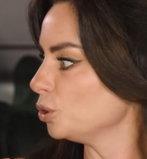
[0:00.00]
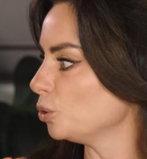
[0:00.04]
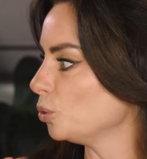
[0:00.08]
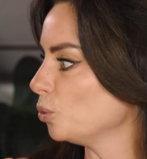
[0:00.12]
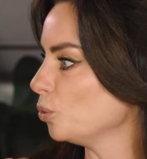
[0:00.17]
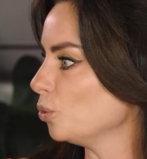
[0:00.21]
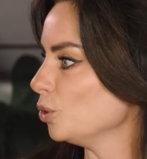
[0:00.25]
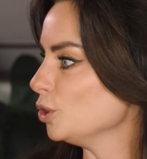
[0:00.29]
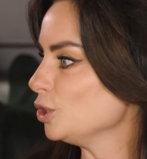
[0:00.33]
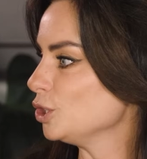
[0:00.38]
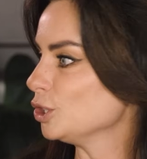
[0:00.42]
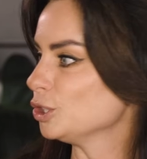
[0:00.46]

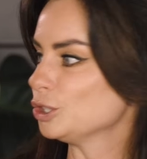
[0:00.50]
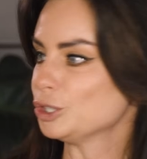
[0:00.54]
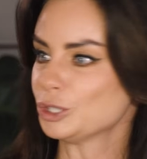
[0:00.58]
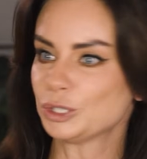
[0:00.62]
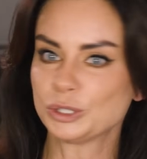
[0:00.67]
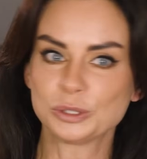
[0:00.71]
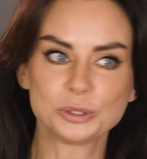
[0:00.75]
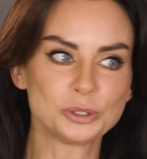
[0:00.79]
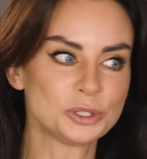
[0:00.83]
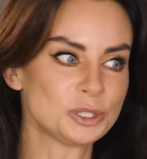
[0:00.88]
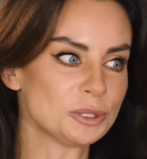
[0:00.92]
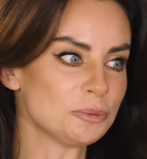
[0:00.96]
ходят, и
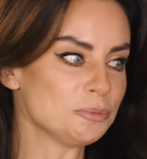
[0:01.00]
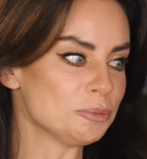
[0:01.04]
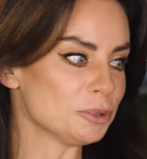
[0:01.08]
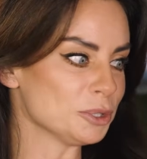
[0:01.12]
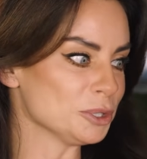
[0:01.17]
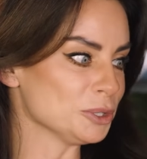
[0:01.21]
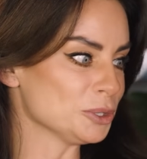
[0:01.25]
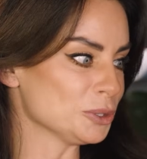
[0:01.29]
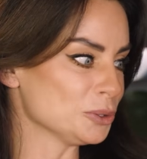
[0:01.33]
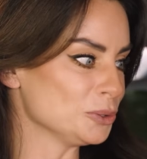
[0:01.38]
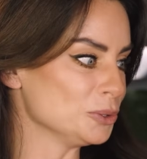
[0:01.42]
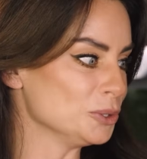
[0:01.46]
что-то
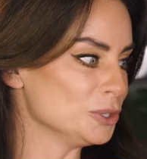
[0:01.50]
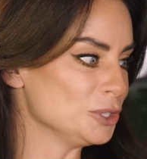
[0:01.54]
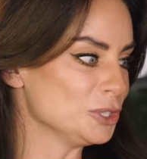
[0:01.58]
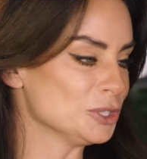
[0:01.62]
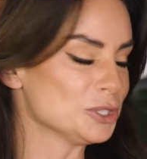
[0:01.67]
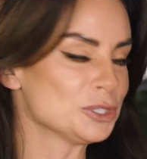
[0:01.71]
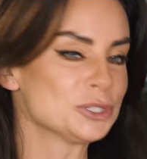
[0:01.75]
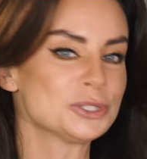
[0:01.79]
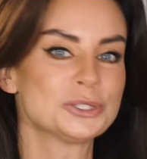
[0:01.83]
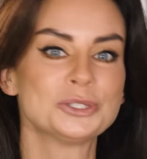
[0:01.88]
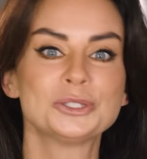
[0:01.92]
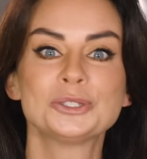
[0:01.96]

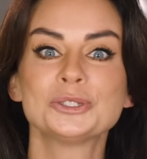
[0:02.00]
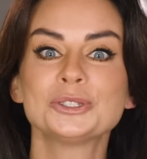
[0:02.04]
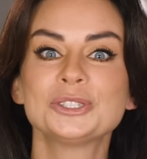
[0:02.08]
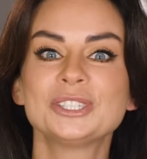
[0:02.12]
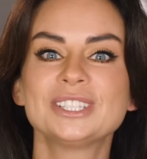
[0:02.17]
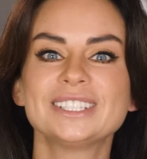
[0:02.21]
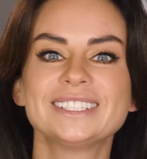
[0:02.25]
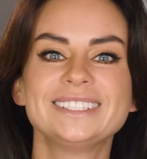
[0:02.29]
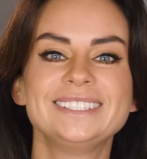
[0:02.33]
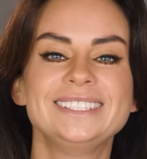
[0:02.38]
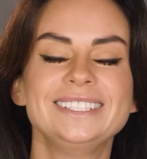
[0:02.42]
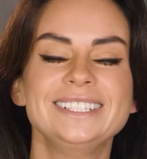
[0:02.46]
происходит,
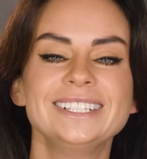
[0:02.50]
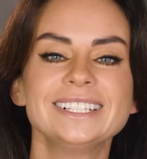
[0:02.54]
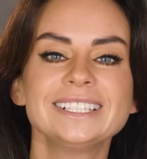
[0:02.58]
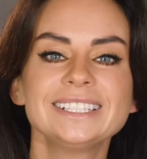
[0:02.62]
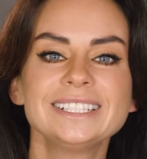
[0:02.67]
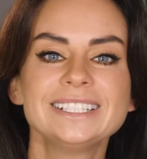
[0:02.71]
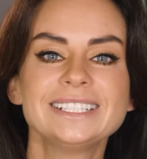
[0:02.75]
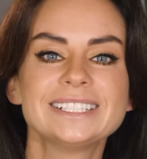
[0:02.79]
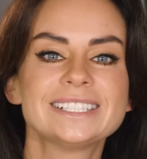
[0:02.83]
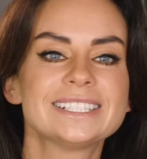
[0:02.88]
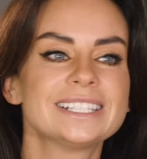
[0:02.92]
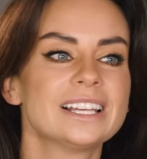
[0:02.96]
что-то
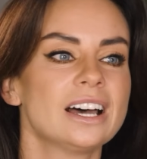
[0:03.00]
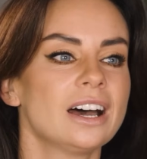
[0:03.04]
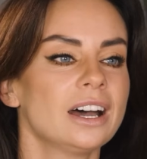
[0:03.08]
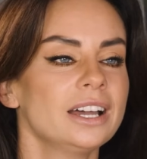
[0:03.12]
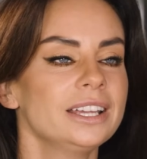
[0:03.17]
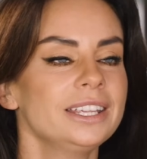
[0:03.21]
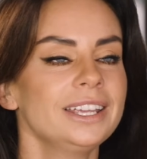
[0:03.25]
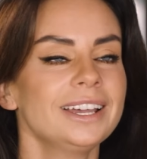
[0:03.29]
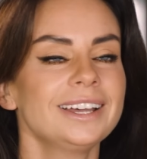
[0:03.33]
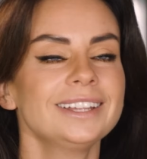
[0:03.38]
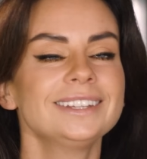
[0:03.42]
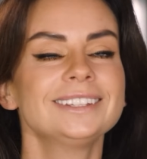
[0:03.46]
делается, а
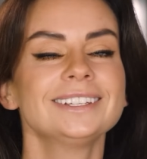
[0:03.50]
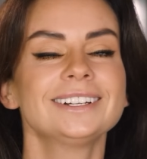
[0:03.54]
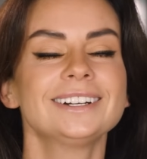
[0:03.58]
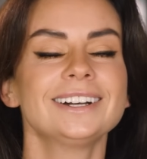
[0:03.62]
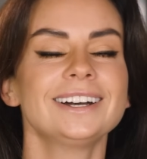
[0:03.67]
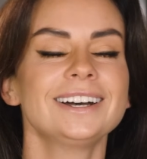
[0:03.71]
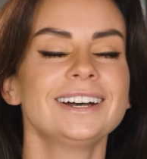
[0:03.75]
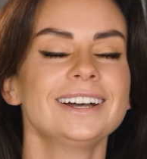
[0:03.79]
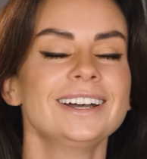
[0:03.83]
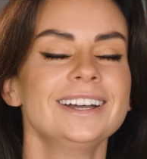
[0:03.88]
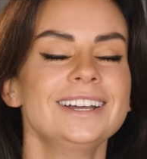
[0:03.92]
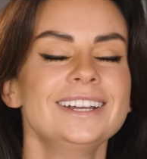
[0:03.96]
я
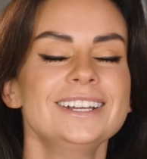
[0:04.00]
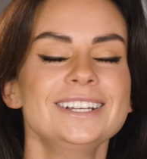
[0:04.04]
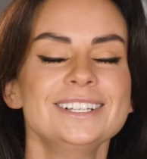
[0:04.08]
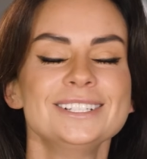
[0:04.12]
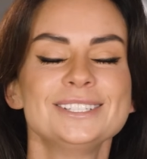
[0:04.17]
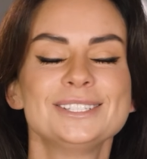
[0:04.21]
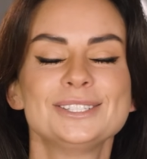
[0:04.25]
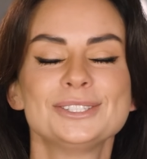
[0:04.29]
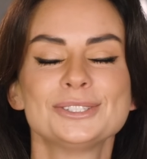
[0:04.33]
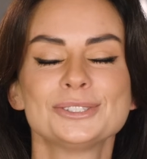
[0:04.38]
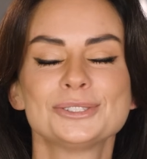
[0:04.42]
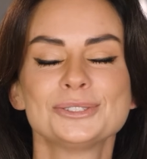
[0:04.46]
такая
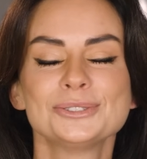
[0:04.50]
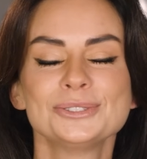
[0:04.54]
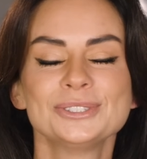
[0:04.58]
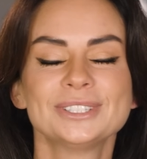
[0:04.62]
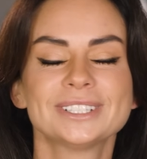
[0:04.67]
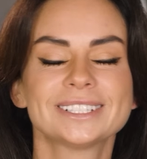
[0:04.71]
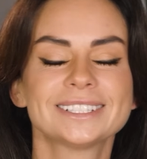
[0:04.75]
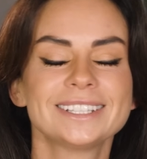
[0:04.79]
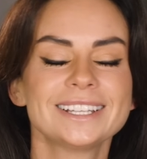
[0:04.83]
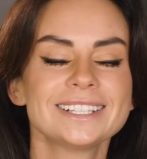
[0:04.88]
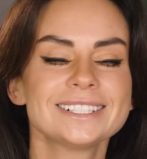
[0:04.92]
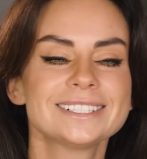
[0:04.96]
сижу
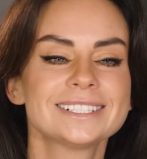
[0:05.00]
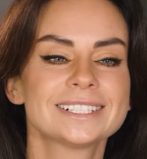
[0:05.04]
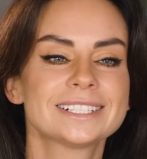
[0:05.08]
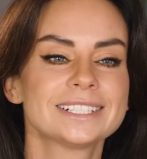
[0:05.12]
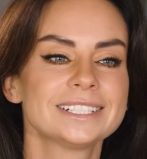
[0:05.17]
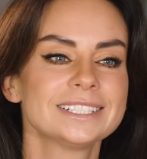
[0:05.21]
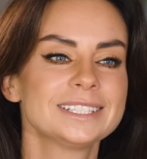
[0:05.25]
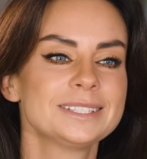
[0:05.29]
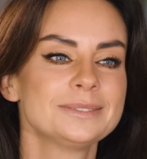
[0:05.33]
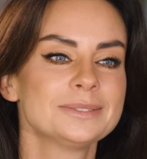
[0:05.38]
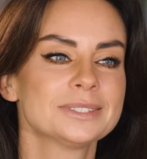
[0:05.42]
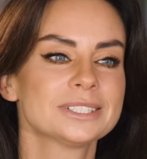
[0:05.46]
иногда с
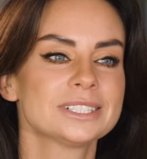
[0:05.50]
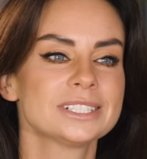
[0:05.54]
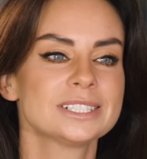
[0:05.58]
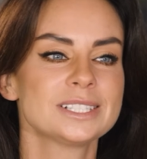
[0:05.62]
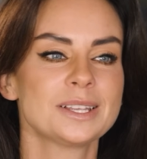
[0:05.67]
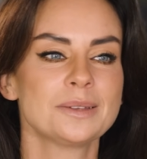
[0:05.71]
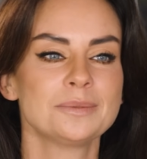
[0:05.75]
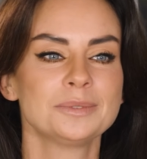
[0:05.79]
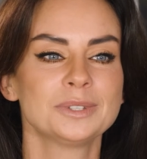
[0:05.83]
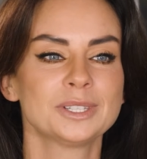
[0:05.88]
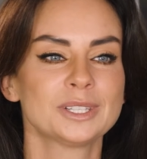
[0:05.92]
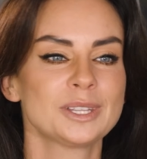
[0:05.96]
закрытыми
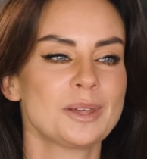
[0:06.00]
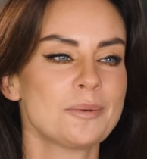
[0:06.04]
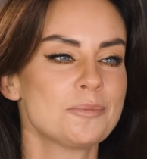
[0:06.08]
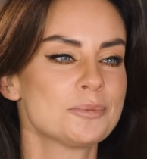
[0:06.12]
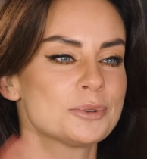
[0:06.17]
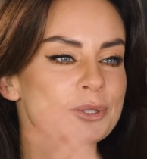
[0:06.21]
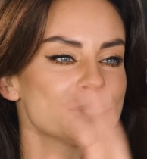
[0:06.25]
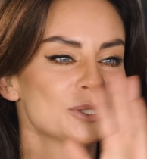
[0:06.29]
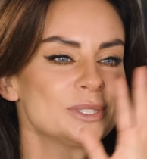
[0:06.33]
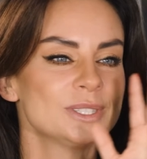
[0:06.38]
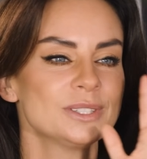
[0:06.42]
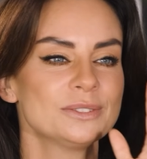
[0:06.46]
глазами, иногда
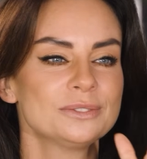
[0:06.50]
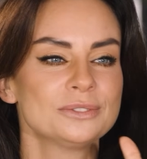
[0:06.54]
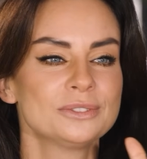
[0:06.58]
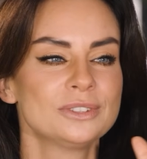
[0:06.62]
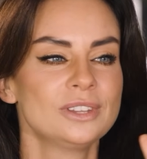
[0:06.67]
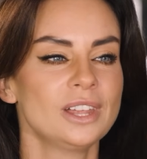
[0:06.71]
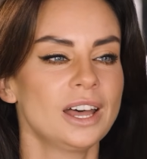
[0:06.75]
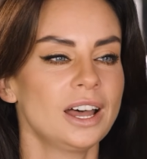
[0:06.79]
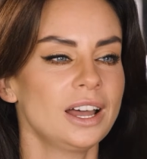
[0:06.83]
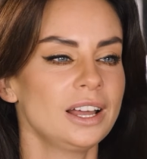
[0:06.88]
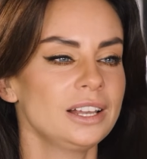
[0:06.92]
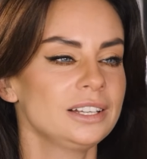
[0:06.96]
просто
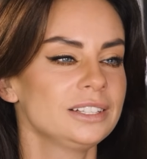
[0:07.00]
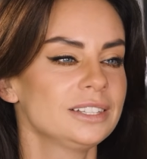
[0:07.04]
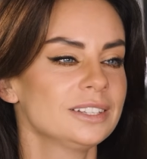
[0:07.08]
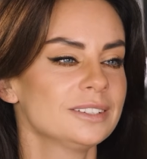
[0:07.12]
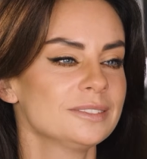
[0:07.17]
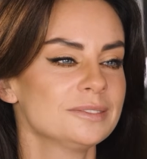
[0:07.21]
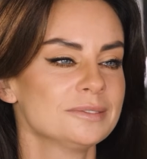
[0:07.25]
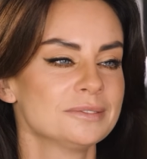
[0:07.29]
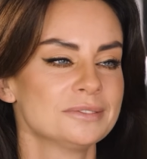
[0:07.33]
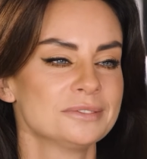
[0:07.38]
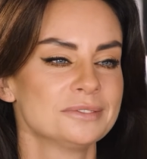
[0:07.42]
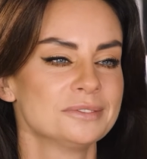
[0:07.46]
вдаль,
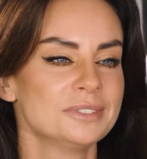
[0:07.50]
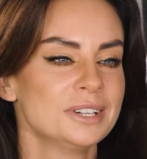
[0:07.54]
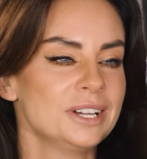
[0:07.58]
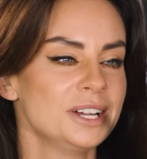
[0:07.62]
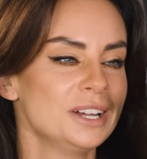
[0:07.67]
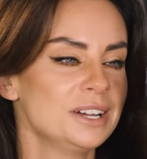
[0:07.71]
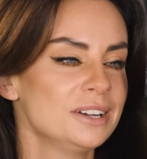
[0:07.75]
там,